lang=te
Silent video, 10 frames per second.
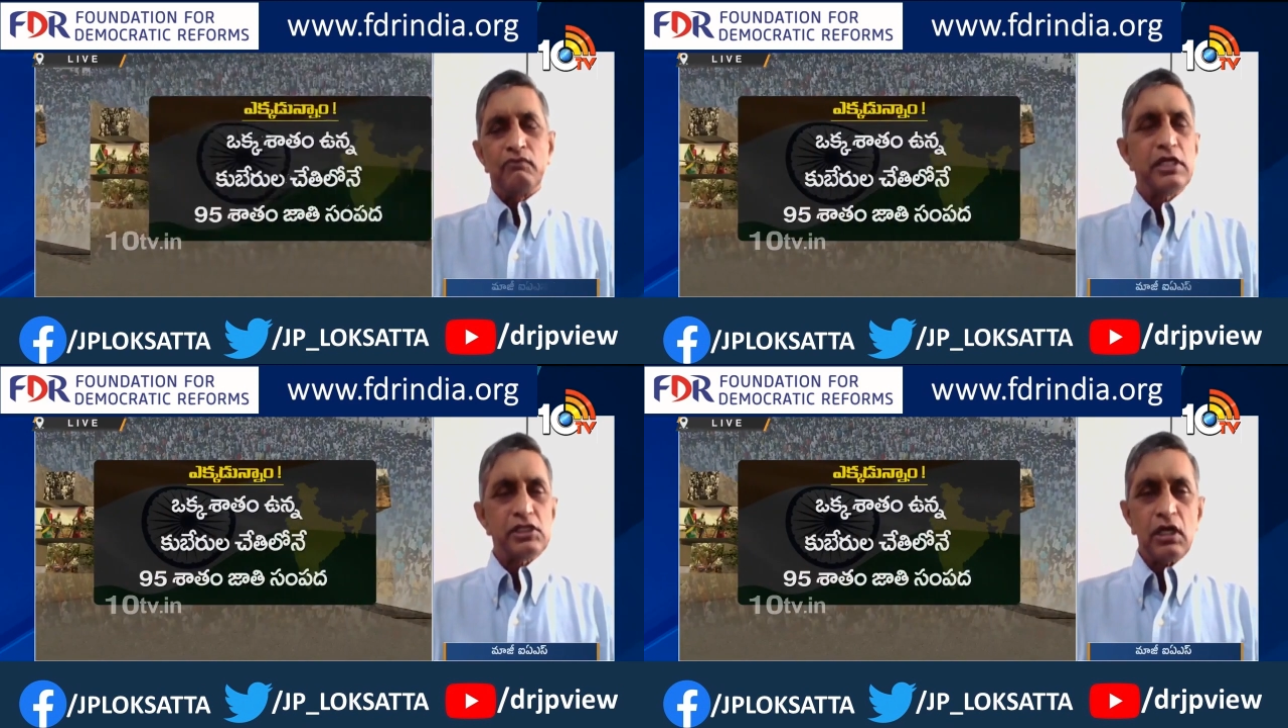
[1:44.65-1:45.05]

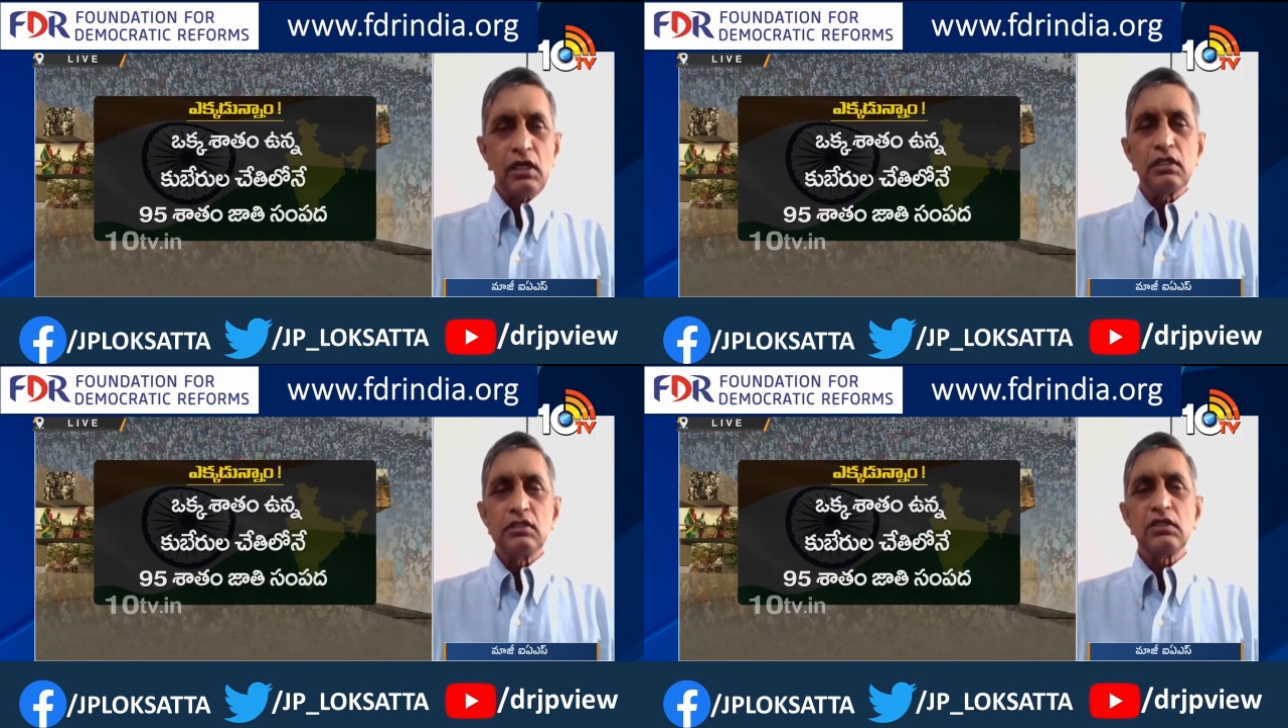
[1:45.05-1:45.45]

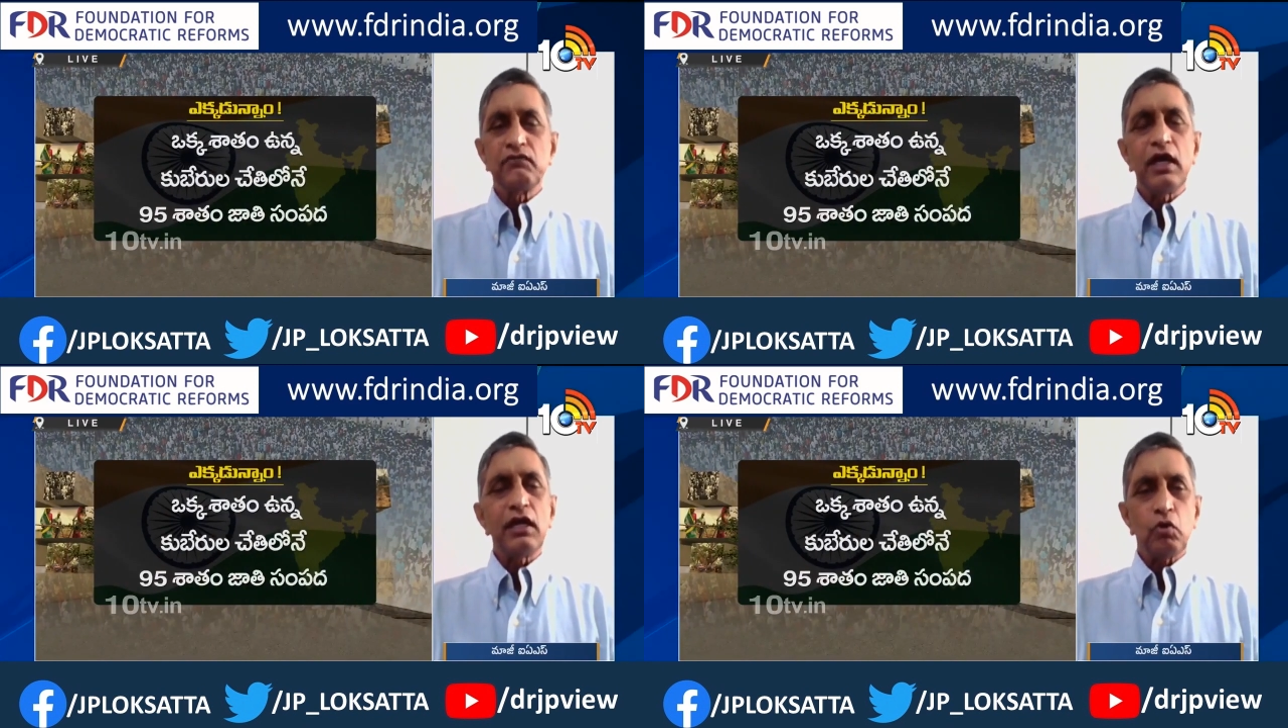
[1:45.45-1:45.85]
విదేశాల నుంచి
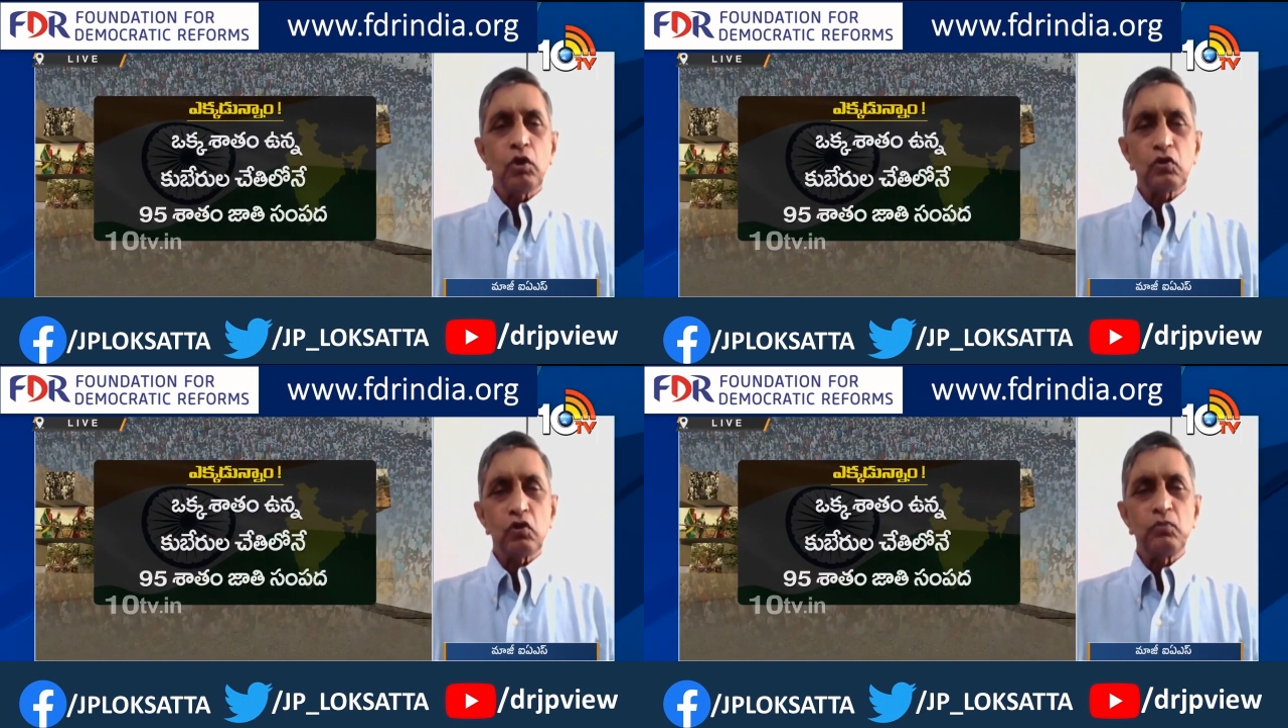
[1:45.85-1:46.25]
వేల
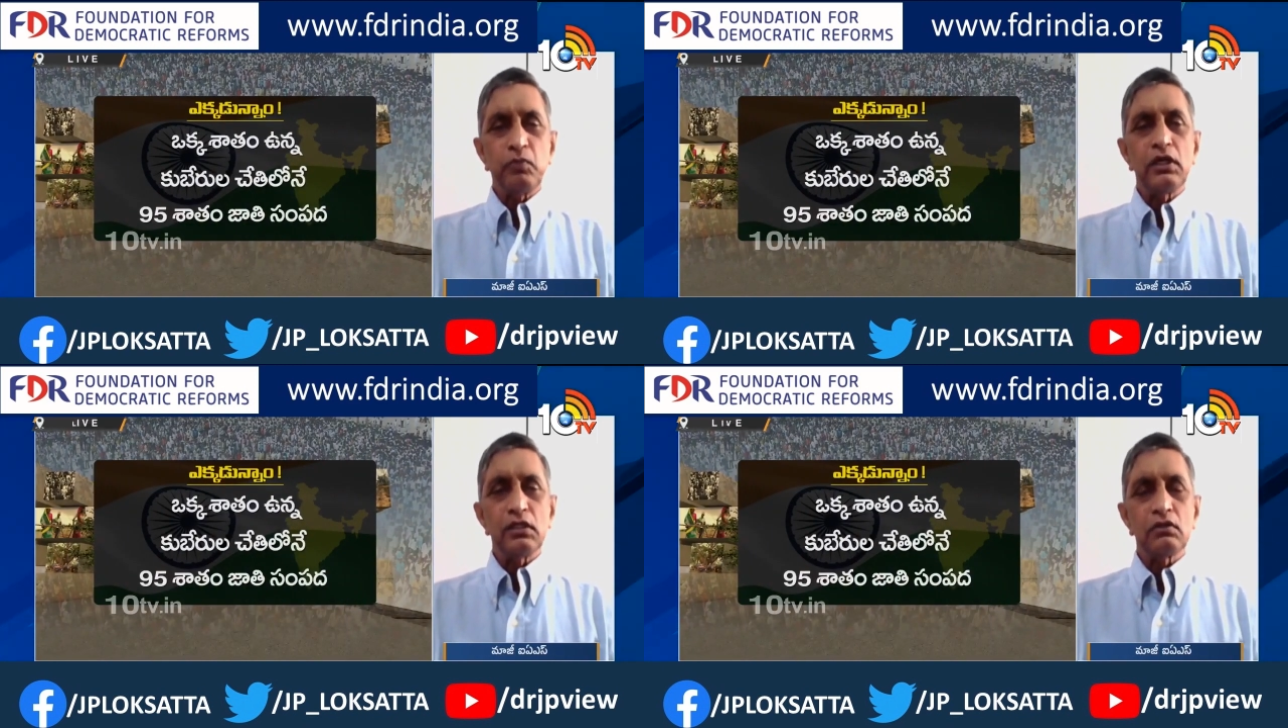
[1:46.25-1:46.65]
కోట్ల
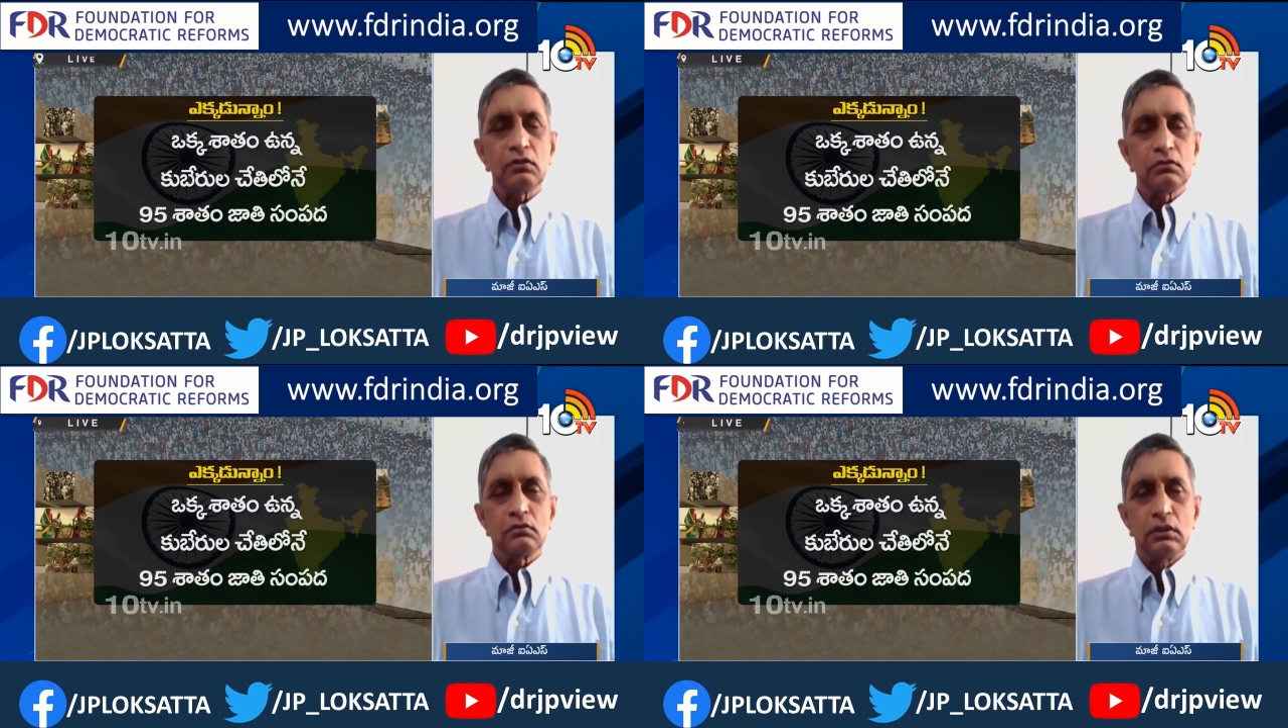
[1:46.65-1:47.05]
రూపాయలకు